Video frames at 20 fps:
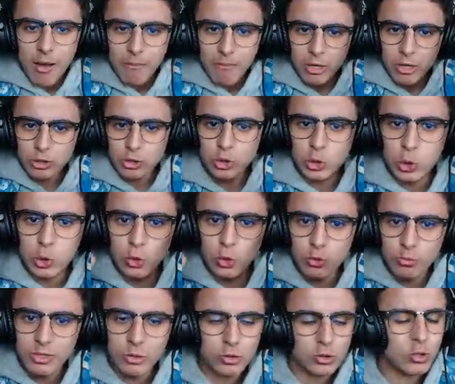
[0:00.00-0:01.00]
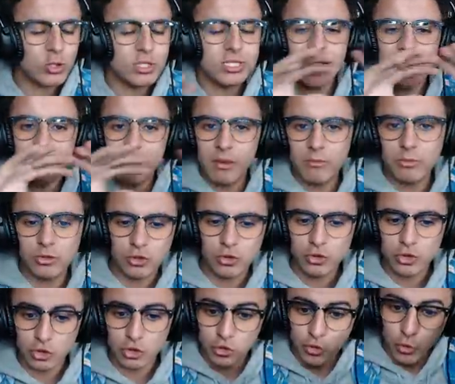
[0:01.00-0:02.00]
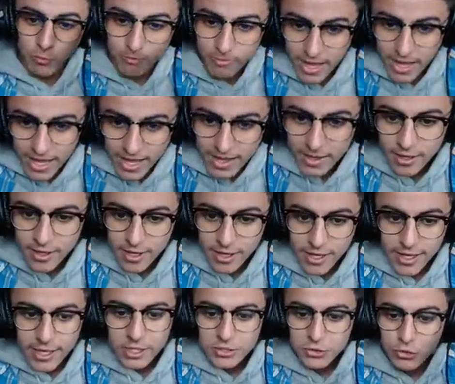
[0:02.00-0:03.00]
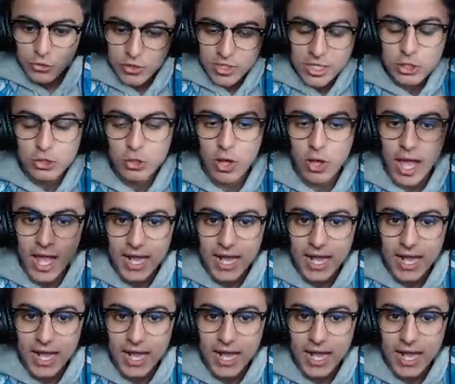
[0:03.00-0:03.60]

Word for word: Majuscule ou minuscule, c'est la même chose. Tu le mets, tu cliques sur